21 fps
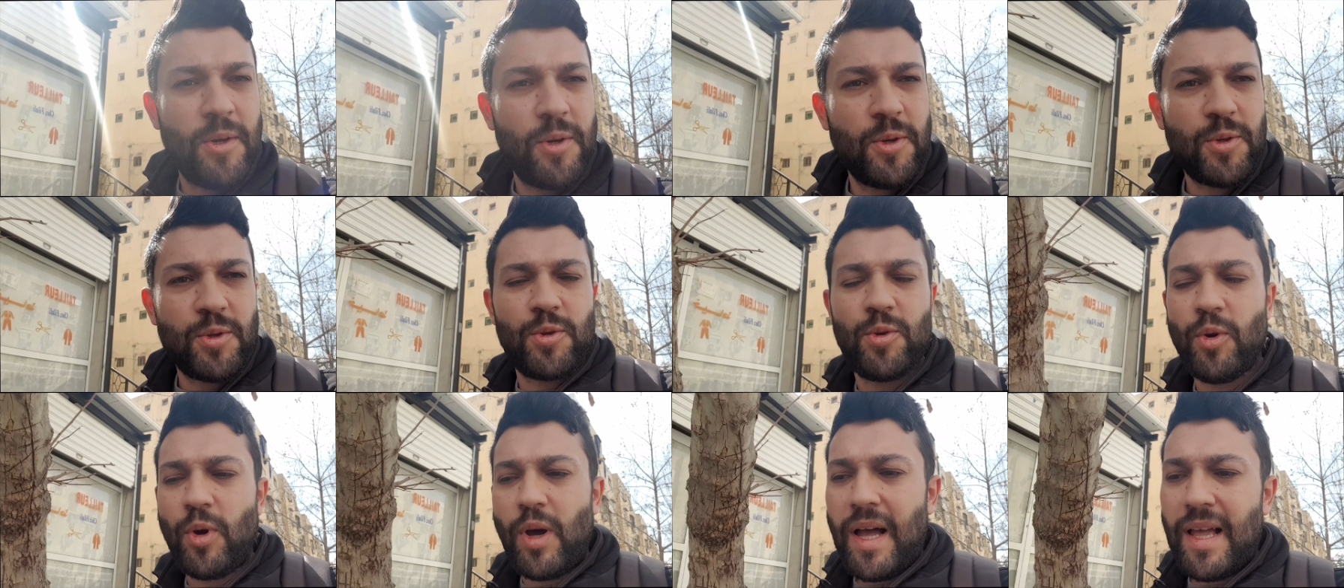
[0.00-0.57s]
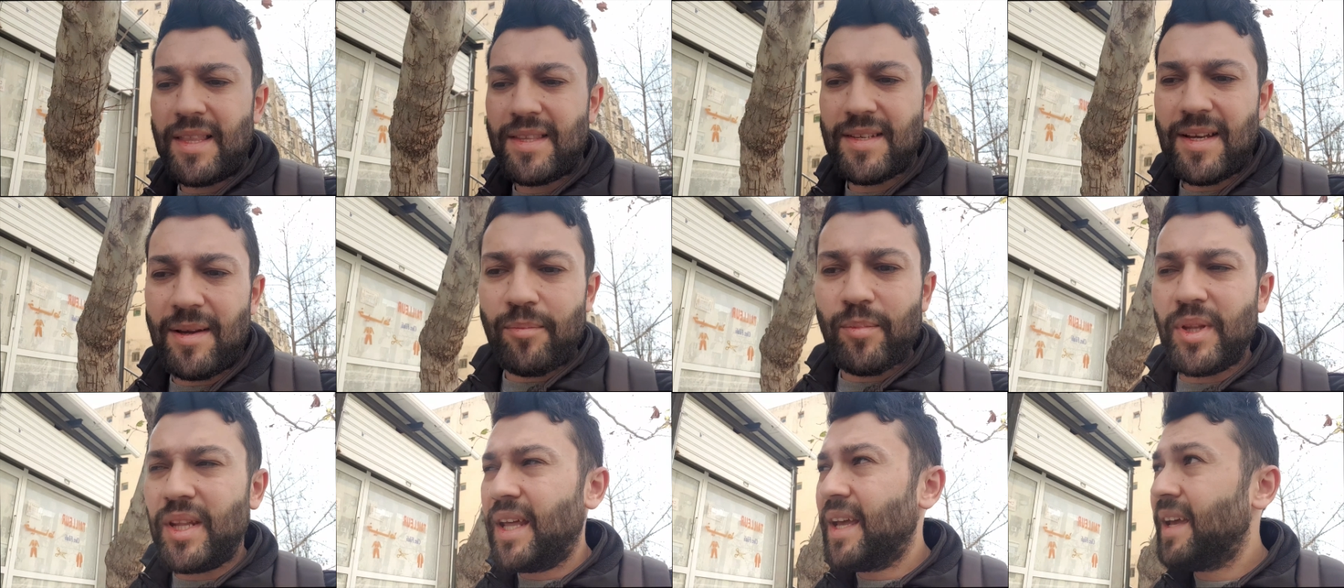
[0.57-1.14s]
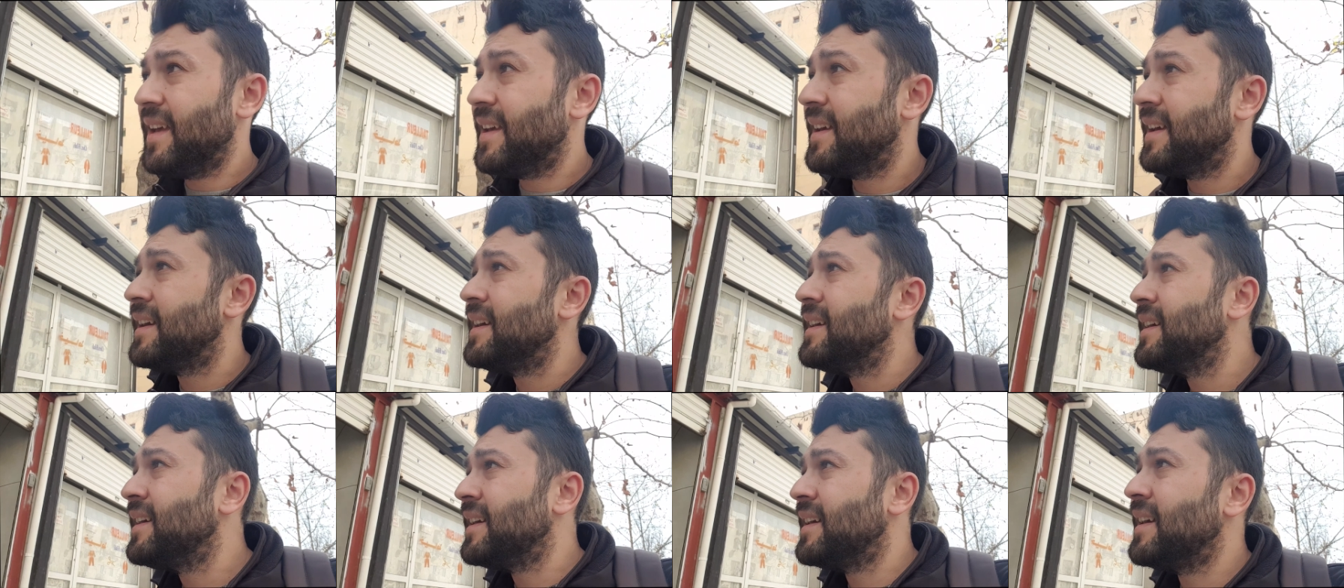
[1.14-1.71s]
Su alacağım bir de.
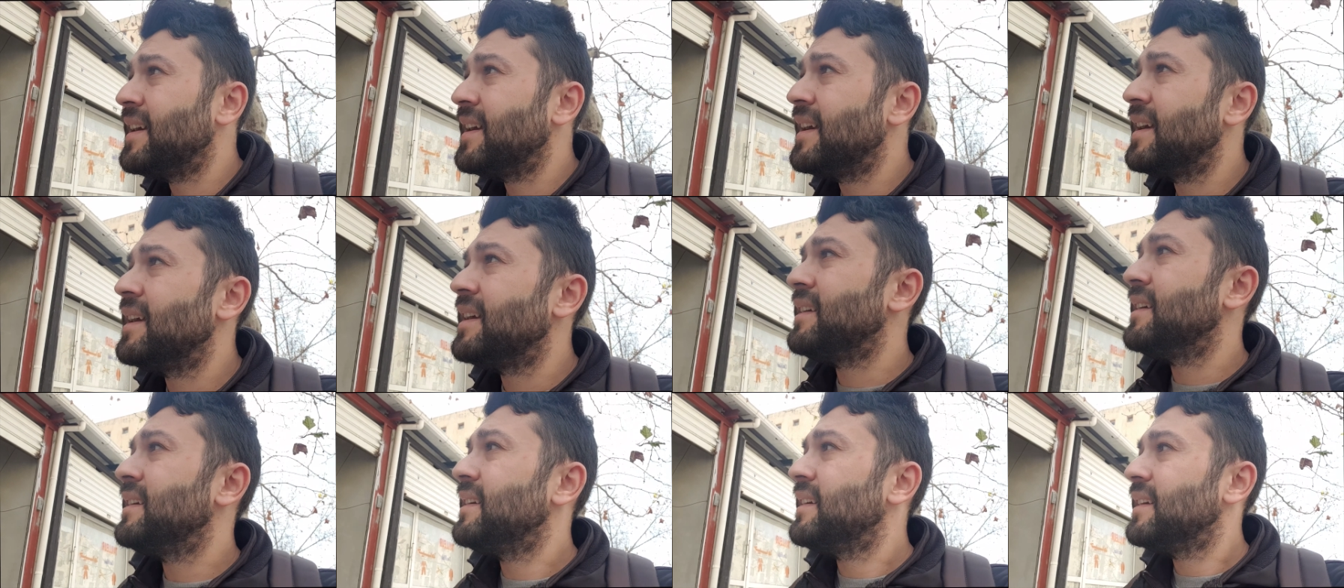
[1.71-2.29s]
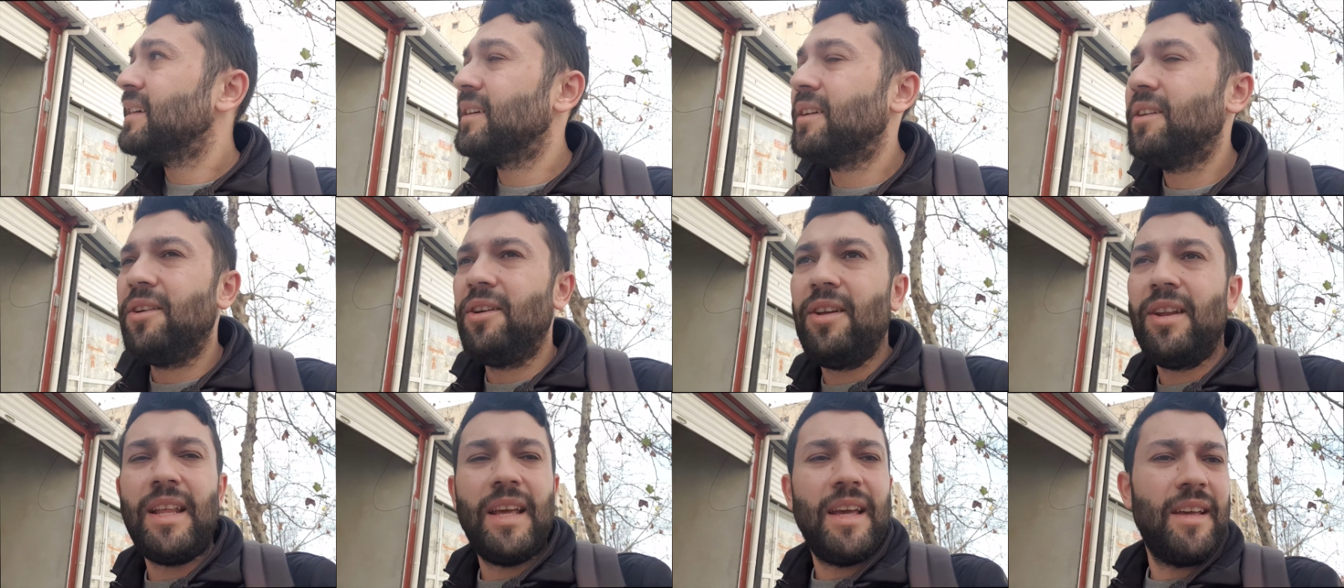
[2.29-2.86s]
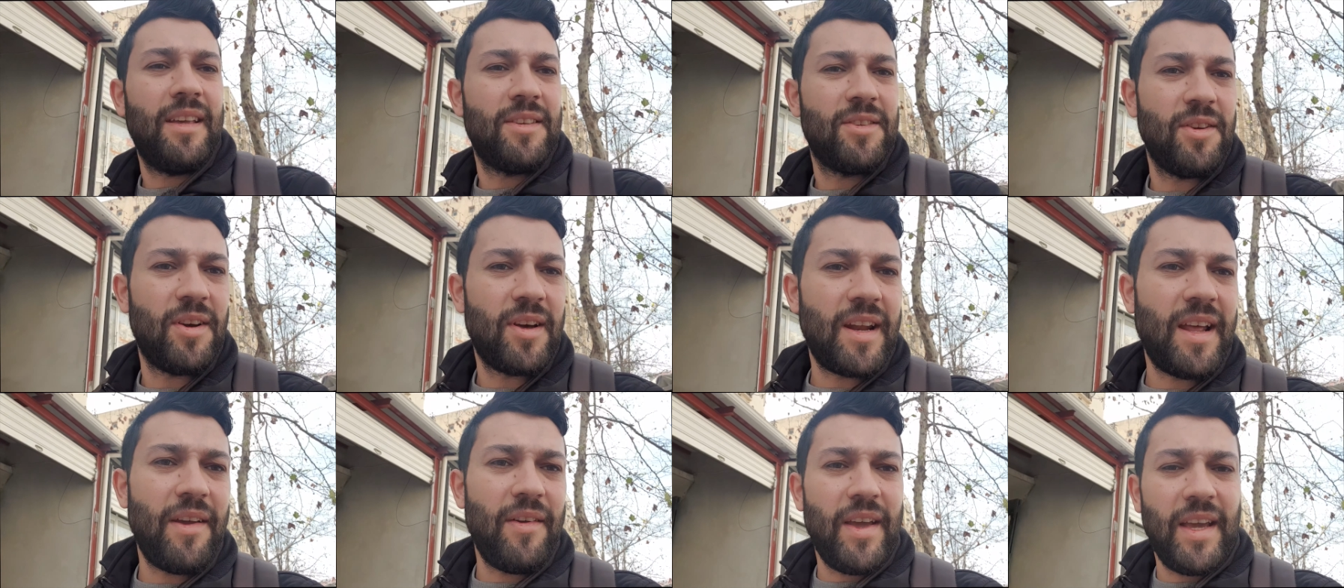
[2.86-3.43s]
böyle
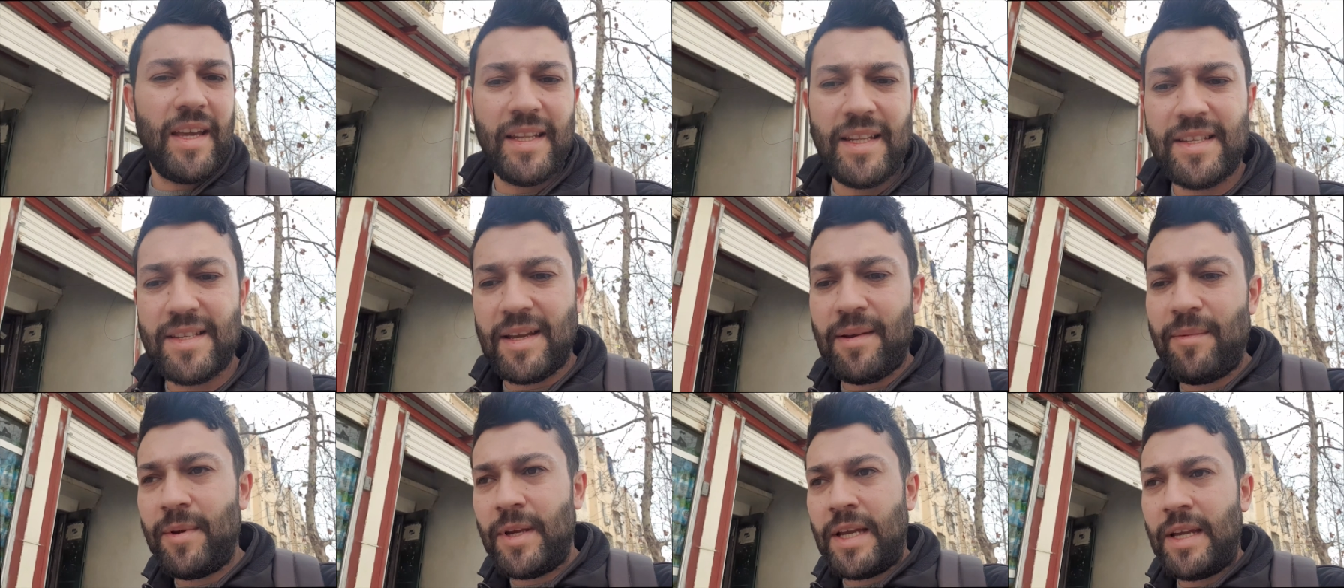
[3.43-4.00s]
Sonra eve gideceğim.